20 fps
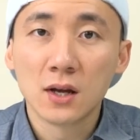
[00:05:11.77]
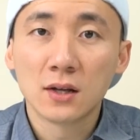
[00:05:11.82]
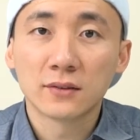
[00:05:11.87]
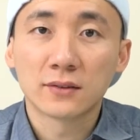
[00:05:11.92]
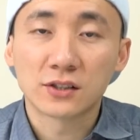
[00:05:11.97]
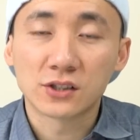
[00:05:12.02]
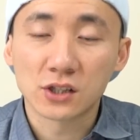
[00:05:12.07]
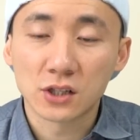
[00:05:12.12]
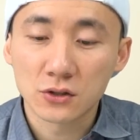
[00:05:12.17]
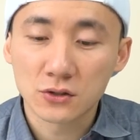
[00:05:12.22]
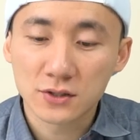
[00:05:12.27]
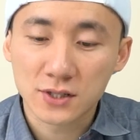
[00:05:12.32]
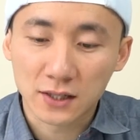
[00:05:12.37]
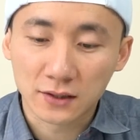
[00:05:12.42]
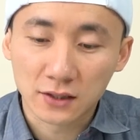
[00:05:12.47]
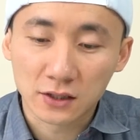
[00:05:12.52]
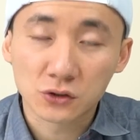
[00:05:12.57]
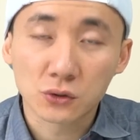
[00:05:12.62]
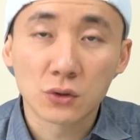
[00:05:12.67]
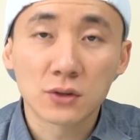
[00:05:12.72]
在这里就简
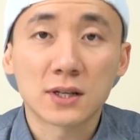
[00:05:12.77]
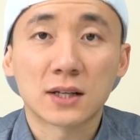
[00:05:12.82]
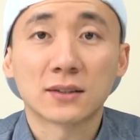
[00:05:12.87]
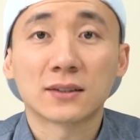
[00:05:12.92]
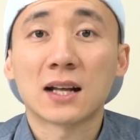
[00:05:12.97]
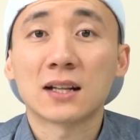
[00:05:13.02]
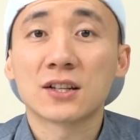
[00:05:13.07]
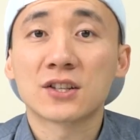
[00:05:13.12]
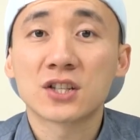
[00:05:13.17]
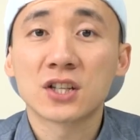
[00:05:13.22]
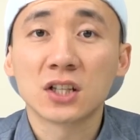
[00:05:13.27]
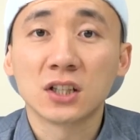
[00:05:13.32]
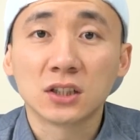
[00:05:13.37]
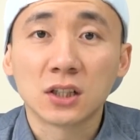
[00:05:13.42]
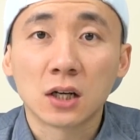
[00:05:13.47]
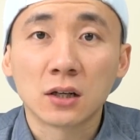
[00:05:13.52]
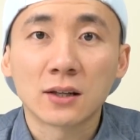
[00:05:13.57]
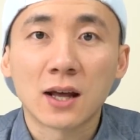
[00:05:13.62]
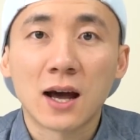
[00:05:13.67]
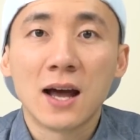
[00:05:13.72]
单说一下它的性
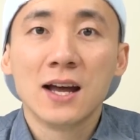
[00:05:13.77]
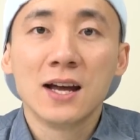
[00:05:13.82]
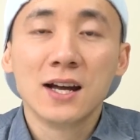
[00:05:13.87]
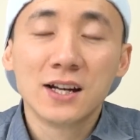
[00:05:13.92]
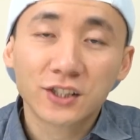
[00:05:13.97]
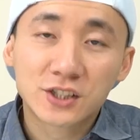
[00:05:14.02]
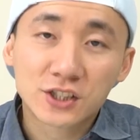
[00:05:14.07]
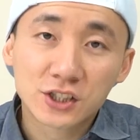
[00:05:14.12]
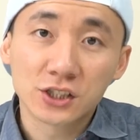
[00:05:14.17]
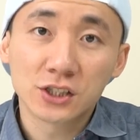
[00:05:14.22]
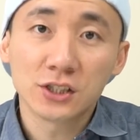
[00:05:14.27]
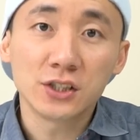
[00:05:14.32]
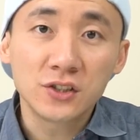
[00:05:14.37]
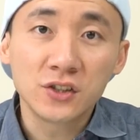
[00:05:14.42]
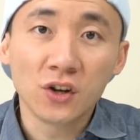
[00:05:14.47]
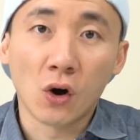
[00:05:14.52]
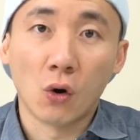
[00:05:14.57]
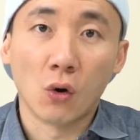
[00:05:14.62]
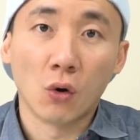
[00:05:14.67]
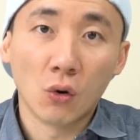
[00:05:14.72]
能呢，只
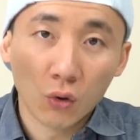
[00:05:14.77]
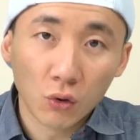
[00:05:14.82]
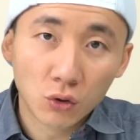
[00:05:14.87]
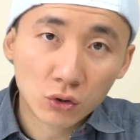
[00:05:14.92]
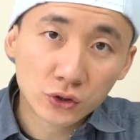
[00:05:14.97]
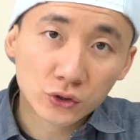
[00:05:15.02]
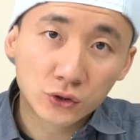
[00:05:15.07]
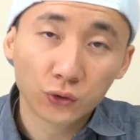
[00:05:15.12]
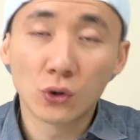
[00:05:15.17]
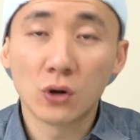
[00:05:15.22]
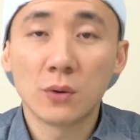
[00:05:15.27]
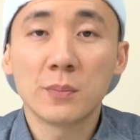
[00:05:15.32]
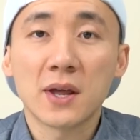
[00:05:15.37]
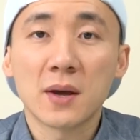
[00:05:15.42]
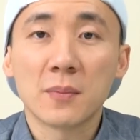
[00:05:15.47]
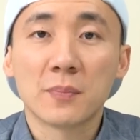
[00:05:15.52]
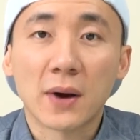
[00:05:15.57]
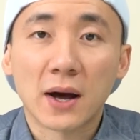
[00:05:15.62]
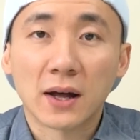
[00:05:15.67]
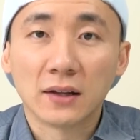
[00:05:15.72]
有桌
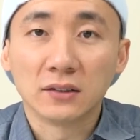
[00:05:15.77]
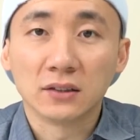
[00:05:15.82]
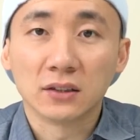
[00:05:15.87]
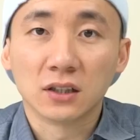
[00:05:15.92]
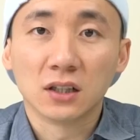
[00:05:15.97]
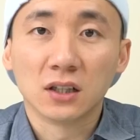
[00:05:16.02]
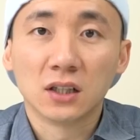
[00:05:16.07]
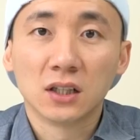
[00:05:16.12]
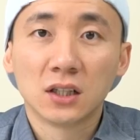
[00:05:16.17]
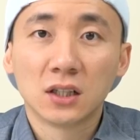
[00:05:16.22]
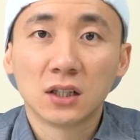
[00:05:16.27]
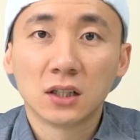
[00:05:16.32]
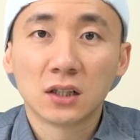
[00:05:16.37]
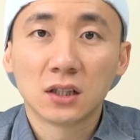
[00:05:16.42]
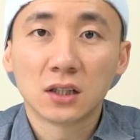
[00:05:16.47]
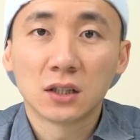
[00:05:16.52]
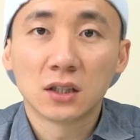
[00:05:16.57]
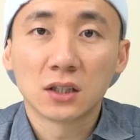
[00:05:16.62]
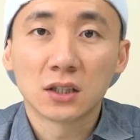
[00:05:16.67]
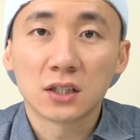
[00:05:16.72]
面版的
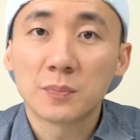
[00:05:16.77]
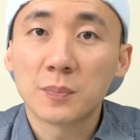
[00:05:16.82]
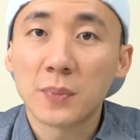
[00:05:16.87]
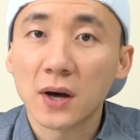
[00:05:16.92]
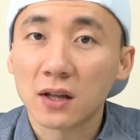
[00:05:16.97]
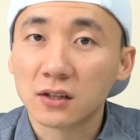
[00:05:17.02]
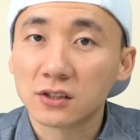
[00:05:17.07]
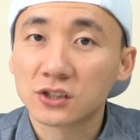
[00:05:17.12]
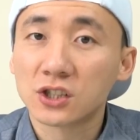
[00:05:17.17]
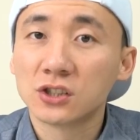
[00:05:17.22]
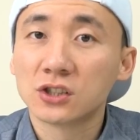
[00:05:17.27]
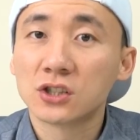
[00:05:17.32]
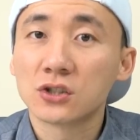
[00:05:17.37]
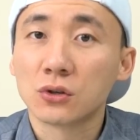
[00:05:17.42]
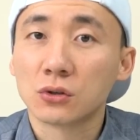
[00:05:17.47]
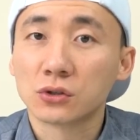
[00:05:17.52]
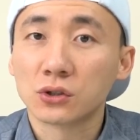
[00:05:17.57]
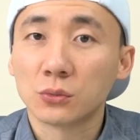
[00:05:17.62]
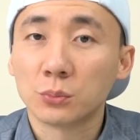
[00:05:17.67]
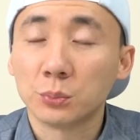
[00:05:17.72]
一半，甚至
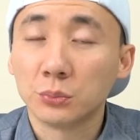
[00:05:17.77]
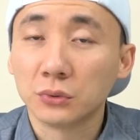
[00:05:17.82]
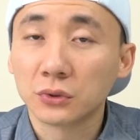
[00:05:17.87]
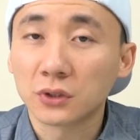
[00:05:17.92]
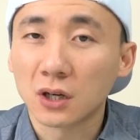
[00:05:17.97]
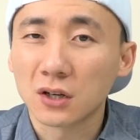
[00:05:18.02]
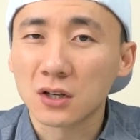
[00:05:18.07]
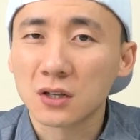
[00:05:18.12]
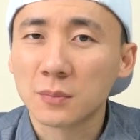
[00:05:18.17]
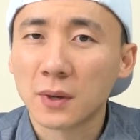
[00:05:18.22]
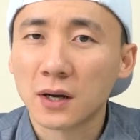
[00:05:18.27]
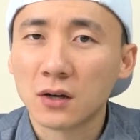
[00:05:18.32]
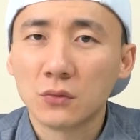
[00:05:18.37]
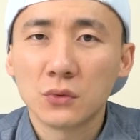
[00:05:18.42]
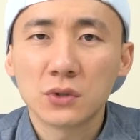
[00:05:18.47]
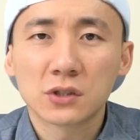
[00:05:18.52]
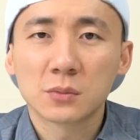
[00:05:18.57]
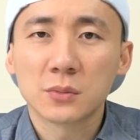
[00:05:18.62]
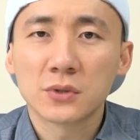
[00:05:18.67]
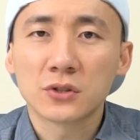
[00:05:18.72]
有时候不到一半。
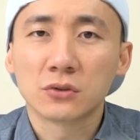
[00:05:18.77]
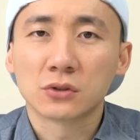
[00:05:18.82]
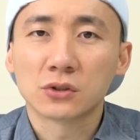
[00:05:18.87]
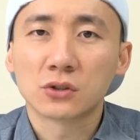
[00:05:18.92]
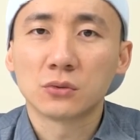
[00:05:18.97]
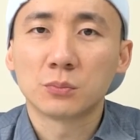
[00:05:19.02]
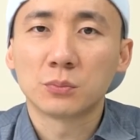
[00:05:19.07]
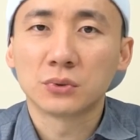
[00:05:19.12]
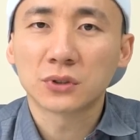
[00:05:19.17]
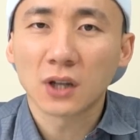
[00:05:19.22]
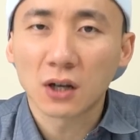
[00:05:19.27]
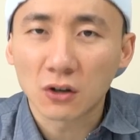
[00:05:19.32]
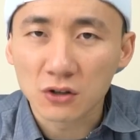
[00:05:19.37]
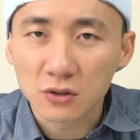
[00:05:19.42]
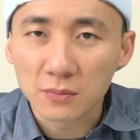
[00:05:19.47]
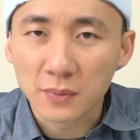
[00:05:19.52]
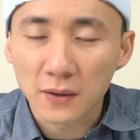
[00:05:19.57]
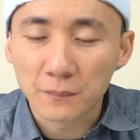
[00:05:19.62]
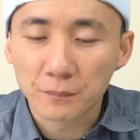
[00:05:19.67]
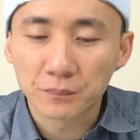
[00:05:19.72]
为什么有时候不到一
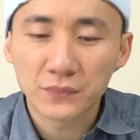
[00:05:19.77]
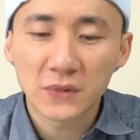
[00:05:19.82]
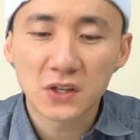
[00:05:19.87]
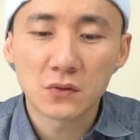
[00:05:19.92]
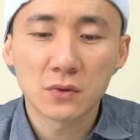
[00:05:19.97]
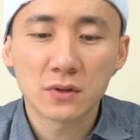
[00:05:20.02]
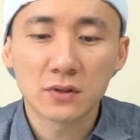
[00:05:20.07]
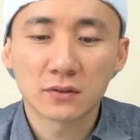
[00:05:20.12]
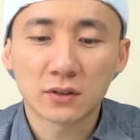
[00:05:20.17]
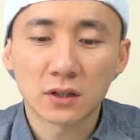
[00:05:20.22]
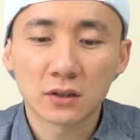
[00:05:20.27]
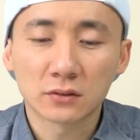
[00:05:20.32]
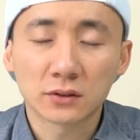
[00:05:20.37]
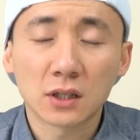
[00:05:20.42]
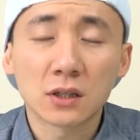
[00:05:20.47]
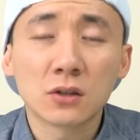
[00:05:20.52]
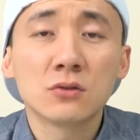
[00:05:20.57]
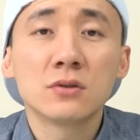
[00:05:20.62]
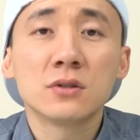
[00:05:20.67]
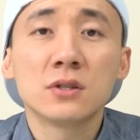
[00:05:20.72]
半？因为你当
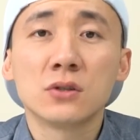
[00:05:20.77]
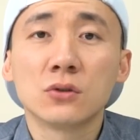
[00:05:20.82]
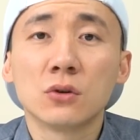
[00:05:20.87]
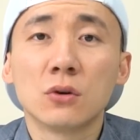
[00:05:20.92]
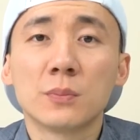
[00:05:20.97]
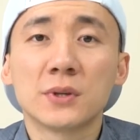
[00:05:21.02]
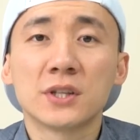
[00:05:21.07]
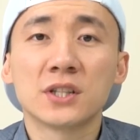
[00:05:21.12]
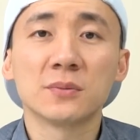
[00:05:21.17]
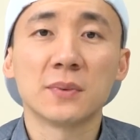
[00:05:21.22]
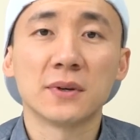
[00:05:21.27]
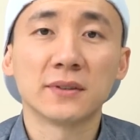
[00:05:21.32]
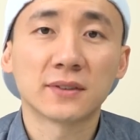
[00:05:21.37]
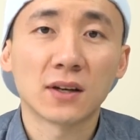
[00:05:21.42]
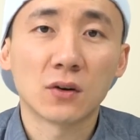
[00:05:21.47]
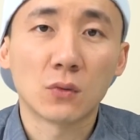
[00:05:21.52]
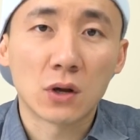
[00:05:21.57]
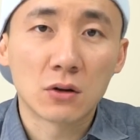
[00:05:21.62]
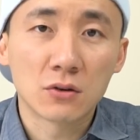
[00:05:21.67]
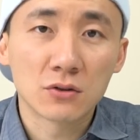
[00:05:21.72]
当用你用笔记本
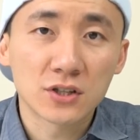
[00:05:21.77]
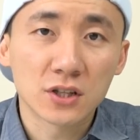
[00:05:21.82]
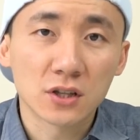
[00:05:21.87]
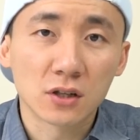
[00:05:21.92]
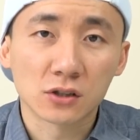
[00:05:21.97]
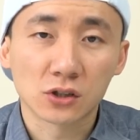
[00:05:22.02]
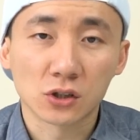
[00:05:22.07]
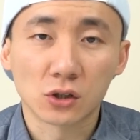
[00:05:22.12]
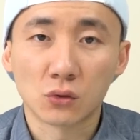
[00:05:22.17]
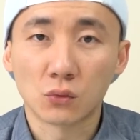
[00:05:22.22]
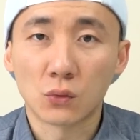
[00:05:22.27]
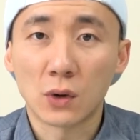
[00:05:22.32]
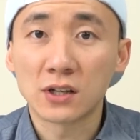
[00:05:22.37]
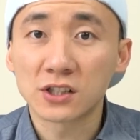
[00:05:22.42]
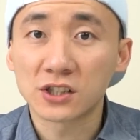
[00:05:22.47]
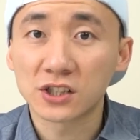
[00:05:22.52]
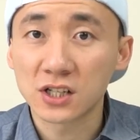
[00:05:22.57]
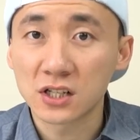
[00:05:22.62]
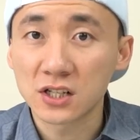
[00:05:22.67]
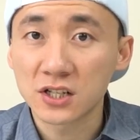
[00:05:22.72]
在玩游戏的时候，玩
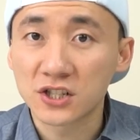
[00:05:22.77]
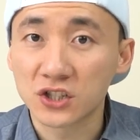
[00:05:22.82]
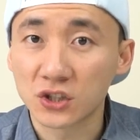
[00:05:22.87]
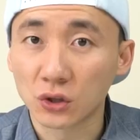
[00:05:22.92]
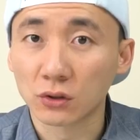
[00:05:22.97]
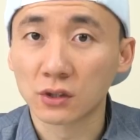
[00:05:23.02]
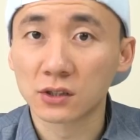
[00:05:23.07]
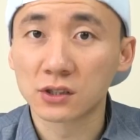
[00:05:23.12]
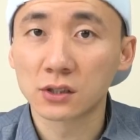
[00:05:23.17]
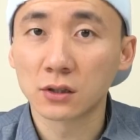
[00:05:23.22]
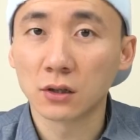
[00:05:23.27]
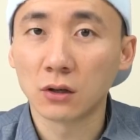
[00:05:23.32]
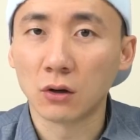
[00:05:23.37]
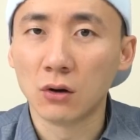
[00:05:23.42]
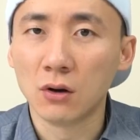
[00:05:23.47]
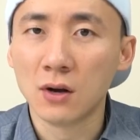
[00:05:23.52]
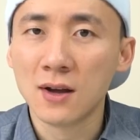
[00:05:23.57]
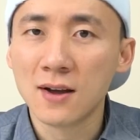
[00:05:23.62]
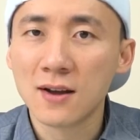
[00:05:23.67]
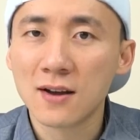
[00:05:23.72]
时间久了之
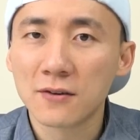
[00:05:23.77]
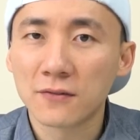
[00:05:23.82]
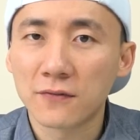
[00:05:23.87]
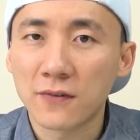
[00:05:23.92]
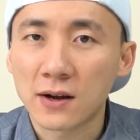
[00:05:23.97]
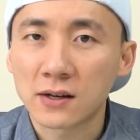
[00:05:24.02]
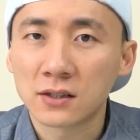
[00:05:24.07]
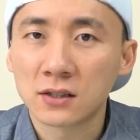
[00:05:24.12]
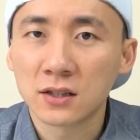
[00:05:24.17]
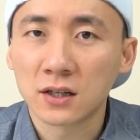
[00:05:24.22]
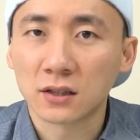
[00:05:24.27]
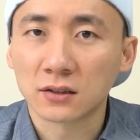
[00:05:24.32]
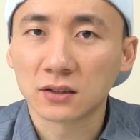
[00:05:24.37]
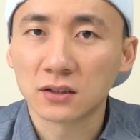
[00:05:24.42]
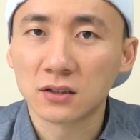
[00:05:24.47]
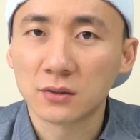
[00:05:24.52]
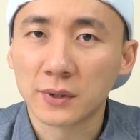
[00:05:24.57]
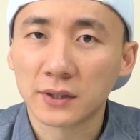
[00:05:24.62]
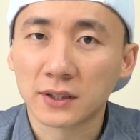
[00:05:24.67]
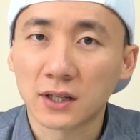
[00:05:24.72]
后，发热量
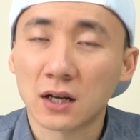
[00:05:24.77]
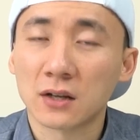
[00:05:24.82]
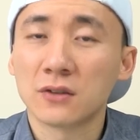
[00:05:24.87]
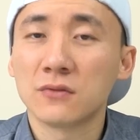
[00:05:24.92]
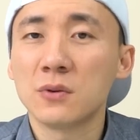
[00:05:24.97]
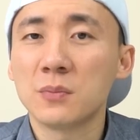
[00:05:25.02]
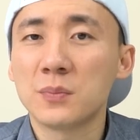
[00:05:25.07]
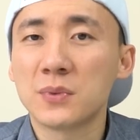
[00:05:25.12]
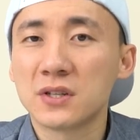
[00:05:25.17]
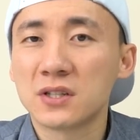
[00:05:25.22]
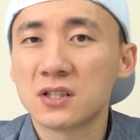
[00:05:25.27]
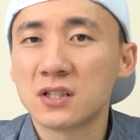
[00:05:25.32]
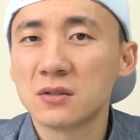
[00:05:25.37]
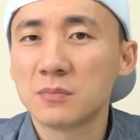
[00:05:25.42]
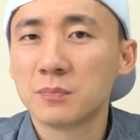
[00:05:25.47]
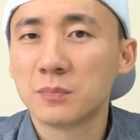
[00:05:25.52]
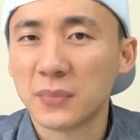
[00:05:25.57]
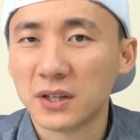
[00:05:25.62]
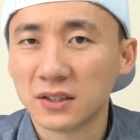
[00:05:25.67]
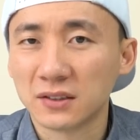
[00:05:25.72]
特别大。因为笔记
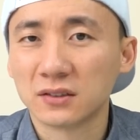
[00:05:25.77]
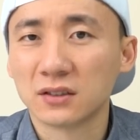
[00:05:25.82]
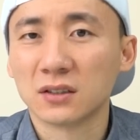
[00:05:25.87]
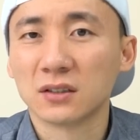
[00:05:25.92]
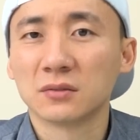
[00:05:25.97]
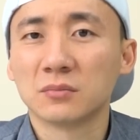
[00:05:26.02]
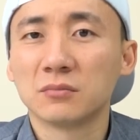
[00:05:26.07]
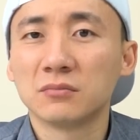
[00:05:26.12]
本的